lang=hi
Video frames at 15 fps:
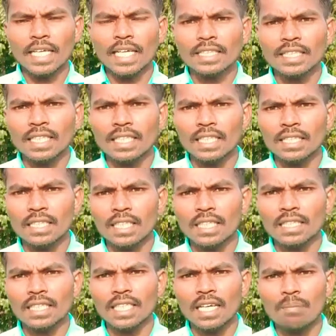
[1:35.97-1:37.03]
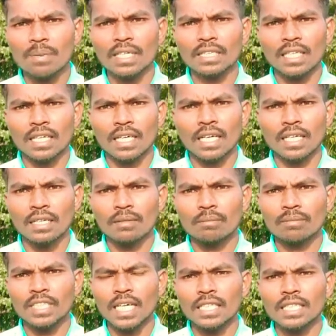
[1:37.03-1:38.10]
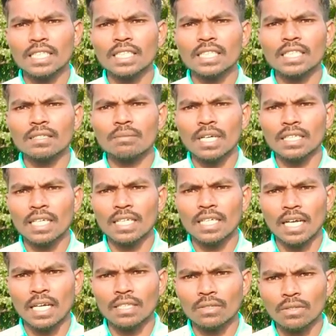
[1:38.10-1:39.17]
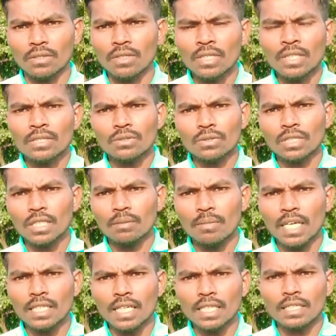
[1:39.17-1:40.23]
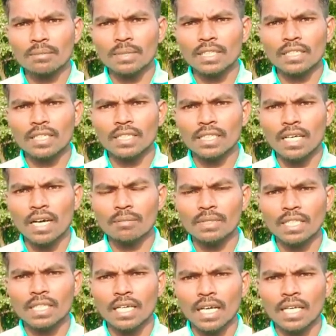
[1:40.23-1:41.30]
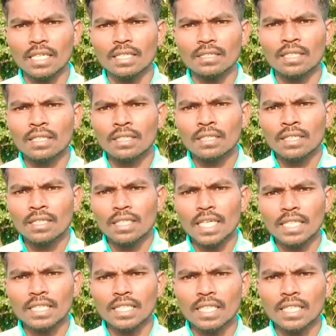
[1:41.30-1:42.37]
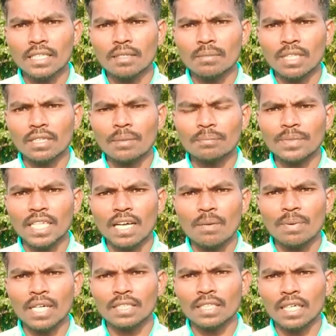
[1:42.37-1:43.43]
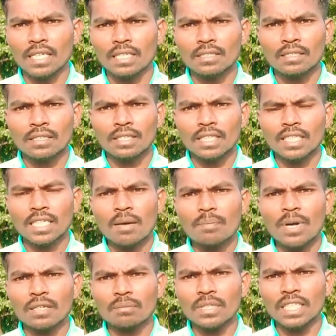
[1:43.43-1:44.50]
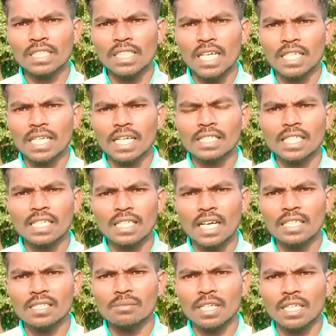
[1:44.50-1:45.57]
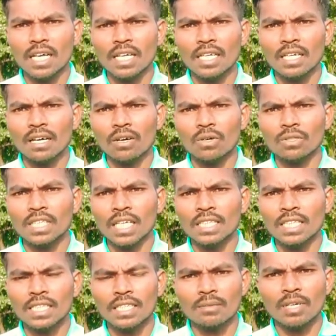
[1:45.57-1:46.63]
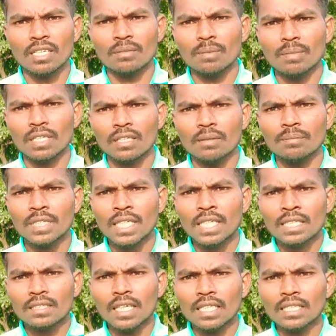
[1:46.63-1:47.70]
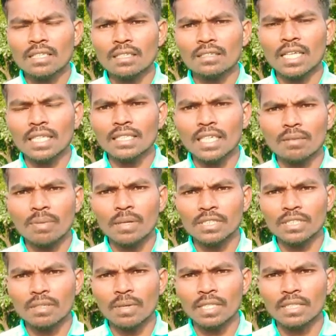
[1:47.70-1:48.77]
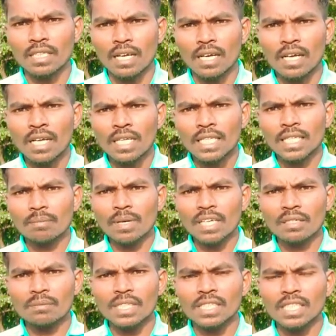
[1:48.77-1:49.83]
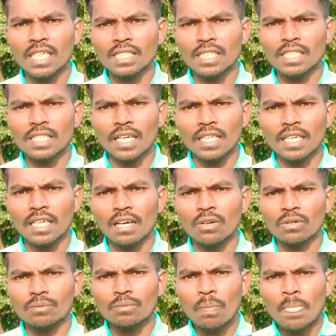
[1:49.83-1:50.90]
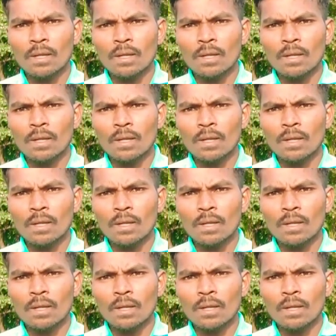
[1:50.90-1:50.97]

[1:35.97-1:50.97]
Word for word: एक से लेके तेरह पाठ तक है यानी कि तीन महीना के रहे तो तो तीन महीना के भीतरे हियाँ हमरे के रहे एक से लेके मतलब तेरह पाठ तक तेरह पाठ में हियाँ कैसन कहानी मन है और दानियल के बारे में मतलब धनिल दानियल भविष्य वक्ता के बारे में हियाँ जो लिखल है और